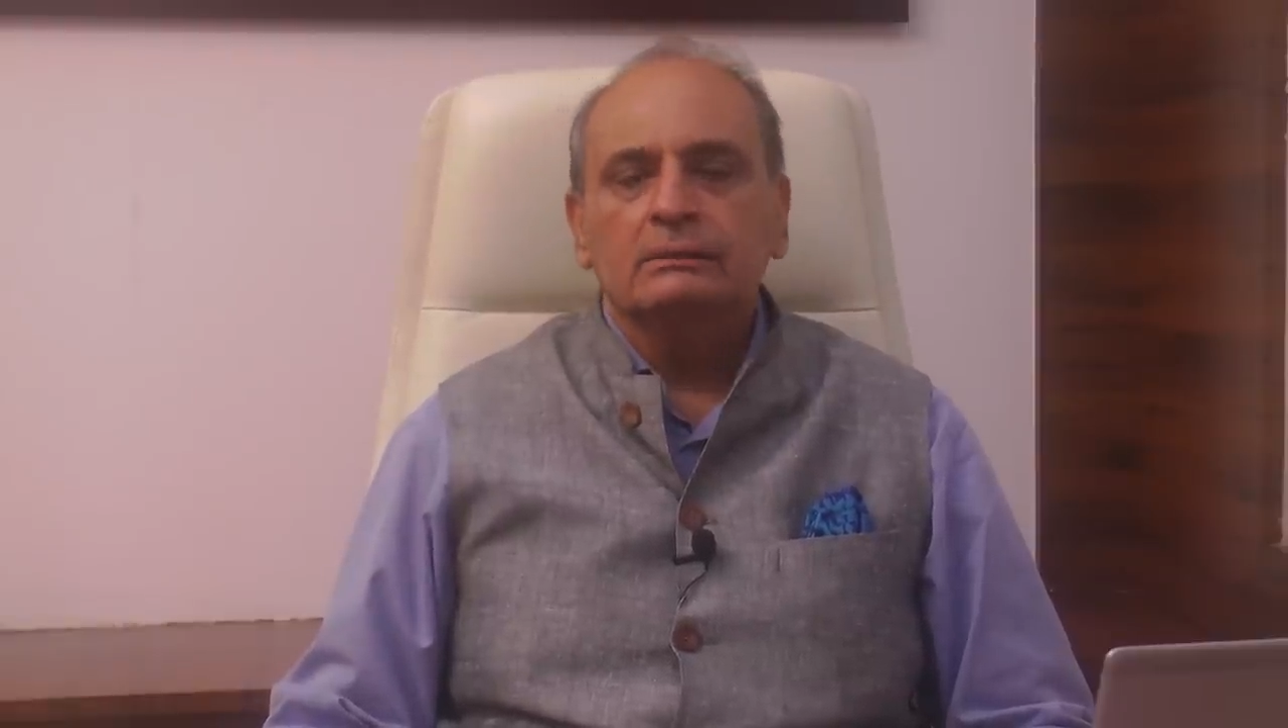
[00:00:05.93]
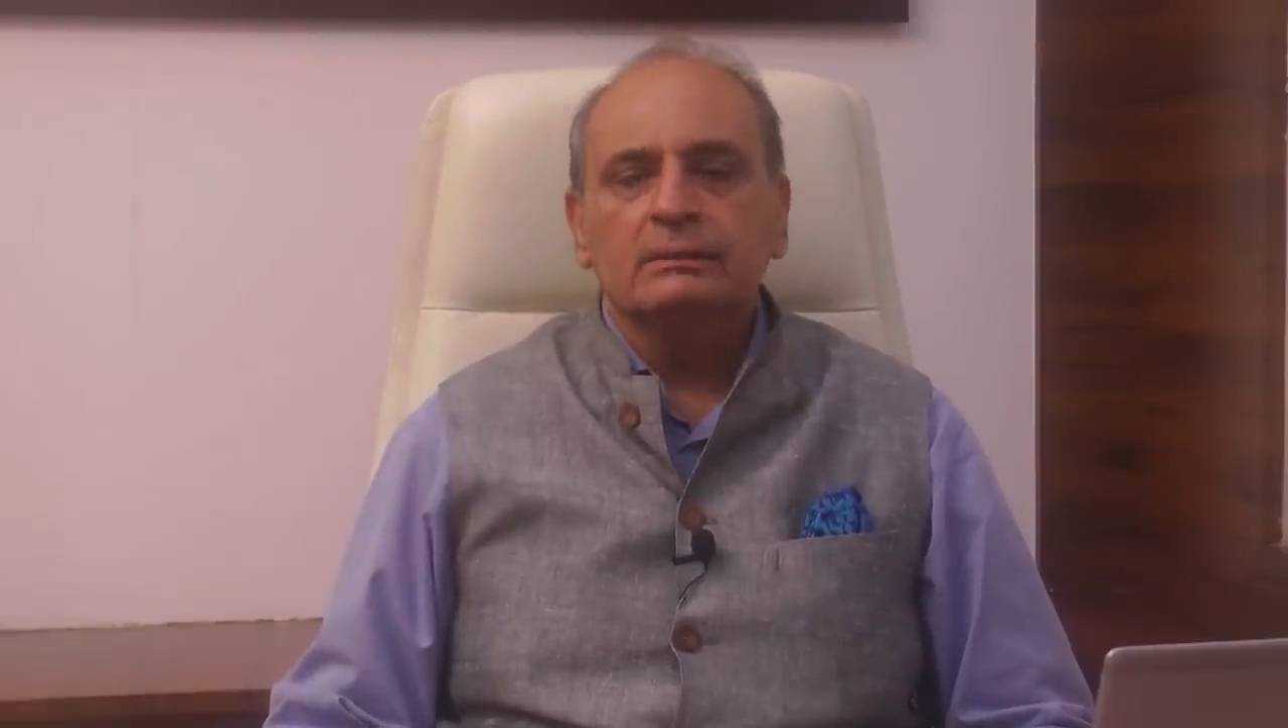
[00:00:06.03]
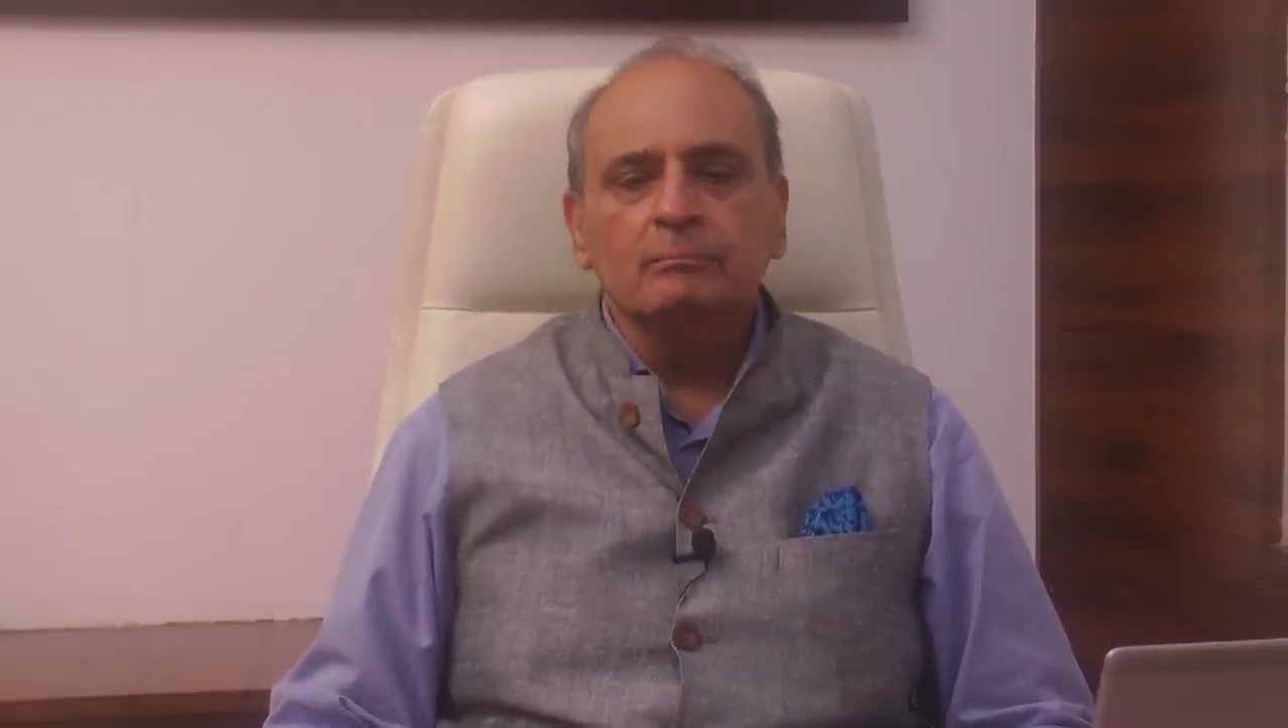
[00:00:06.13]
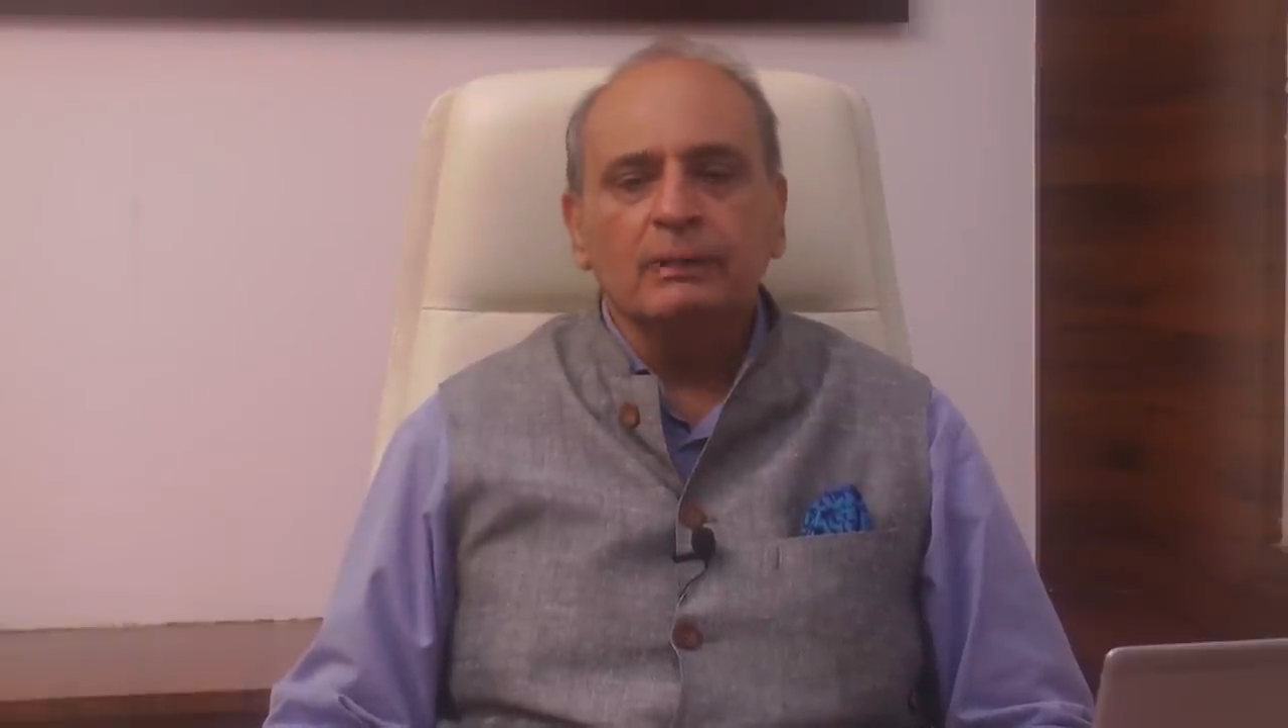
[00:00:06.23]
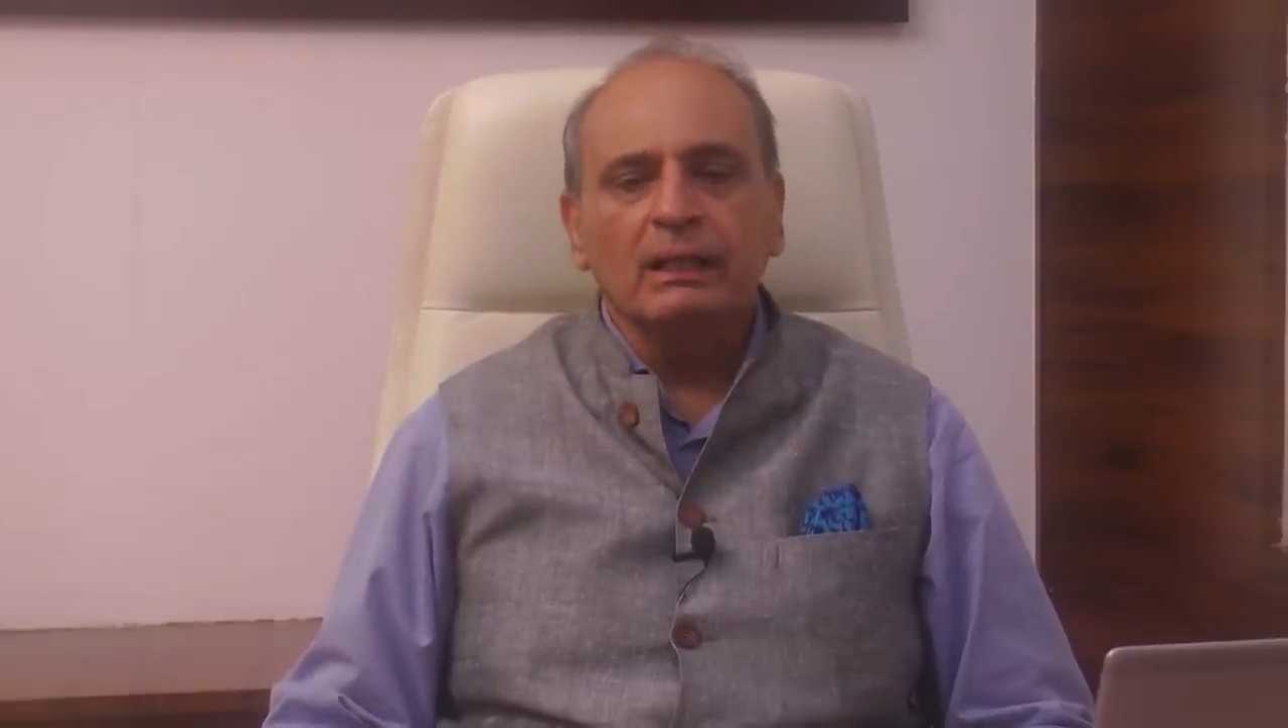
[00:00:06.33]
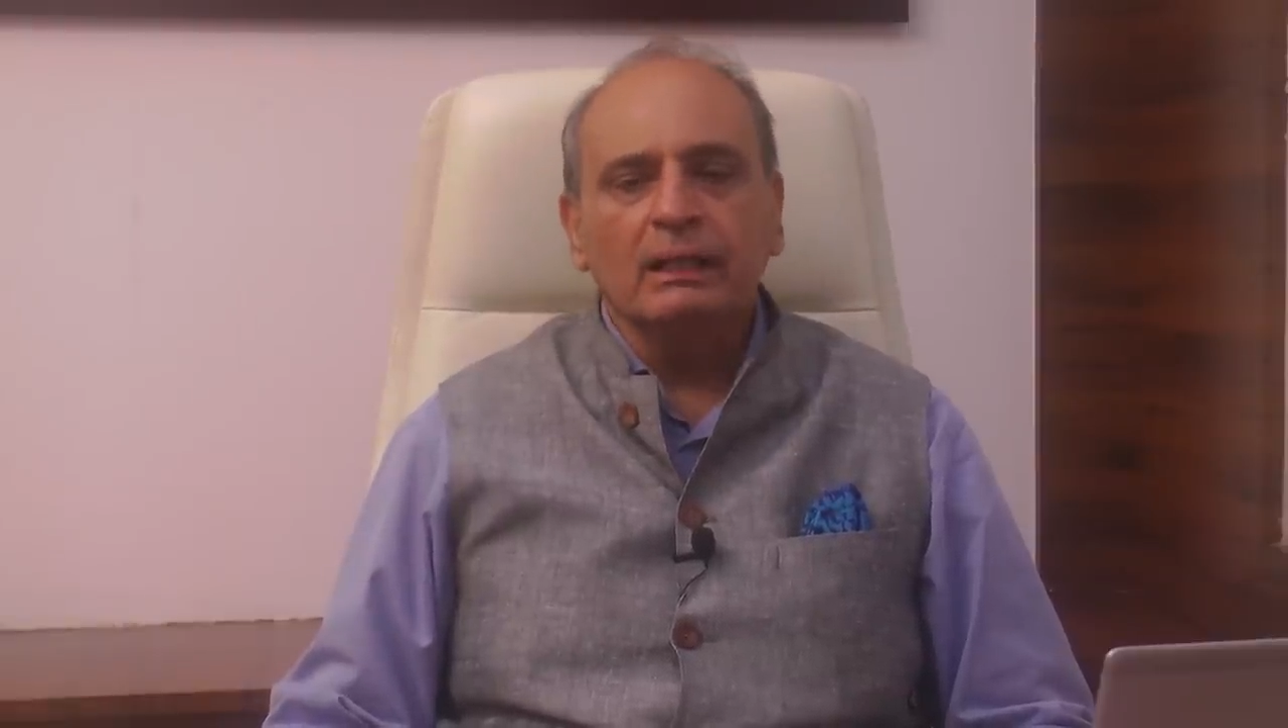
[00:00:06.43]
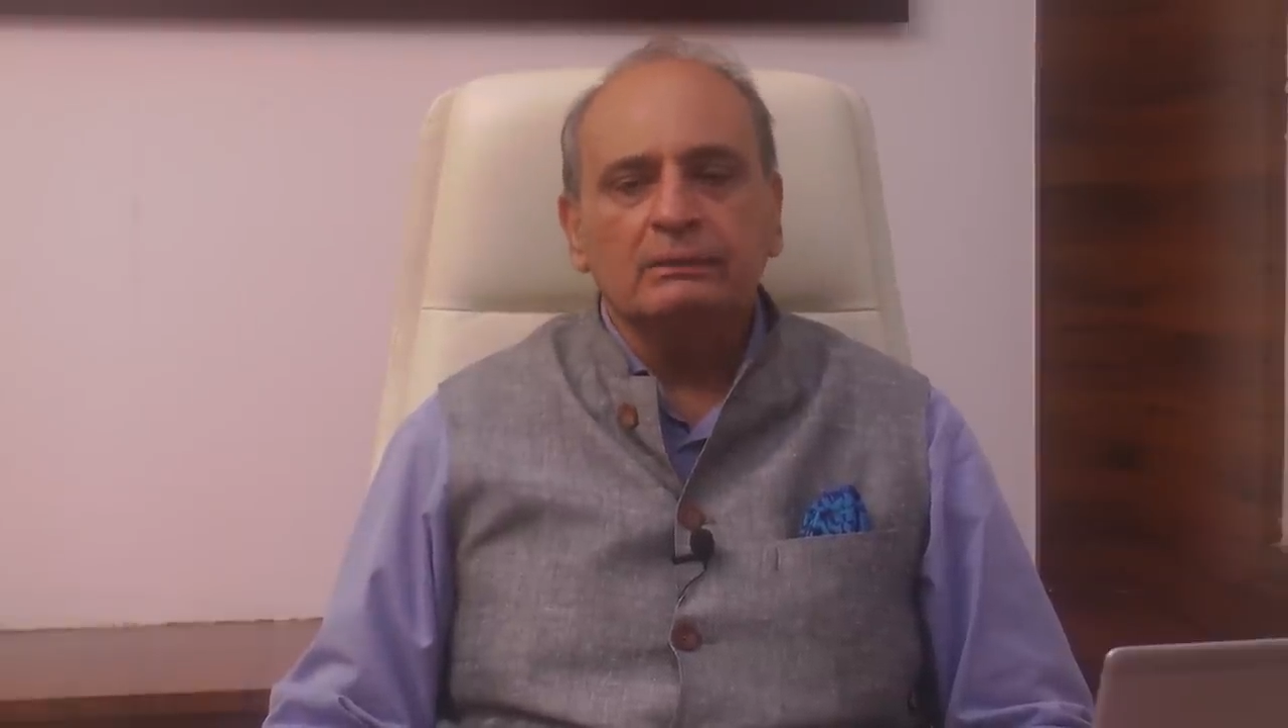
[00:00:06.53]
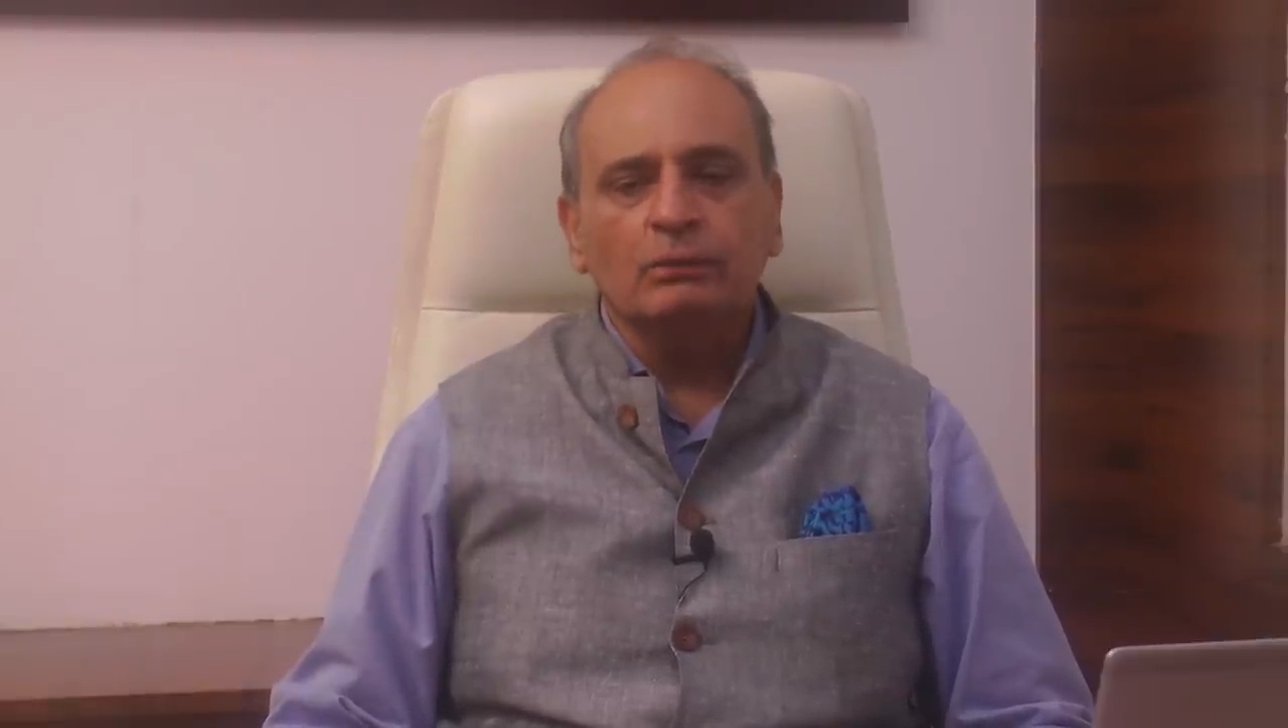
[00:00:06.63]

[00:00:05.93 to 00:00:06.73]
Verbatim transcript: सिंपल है